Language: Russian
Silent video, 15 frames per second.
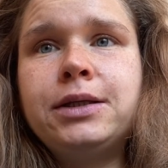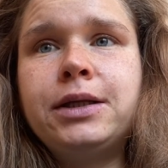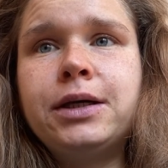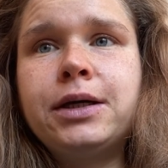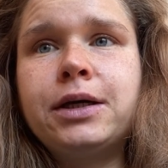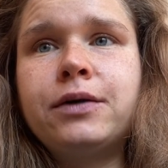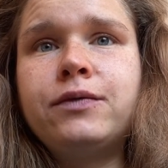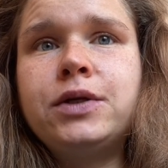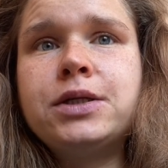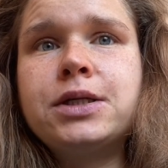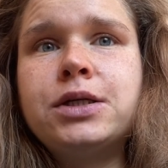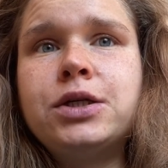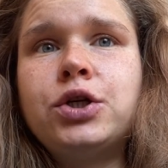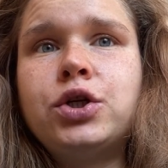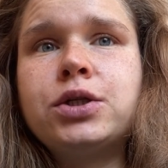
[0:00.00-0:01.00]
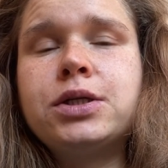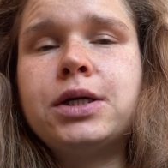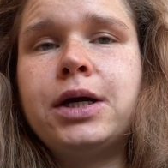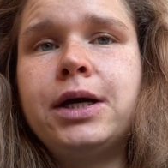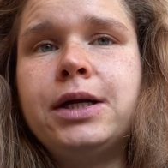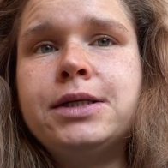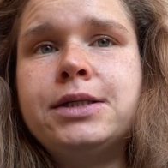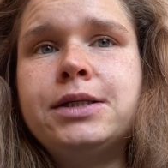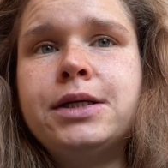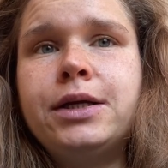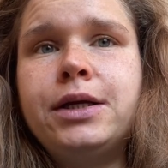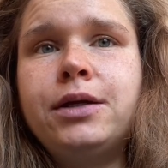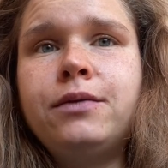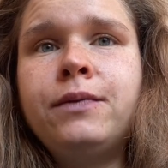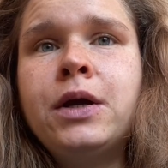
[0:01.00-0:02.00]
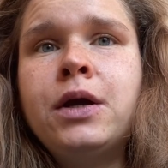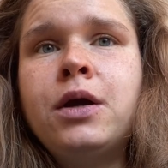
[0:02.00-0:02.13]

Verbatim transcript: так как в них содержится холестерин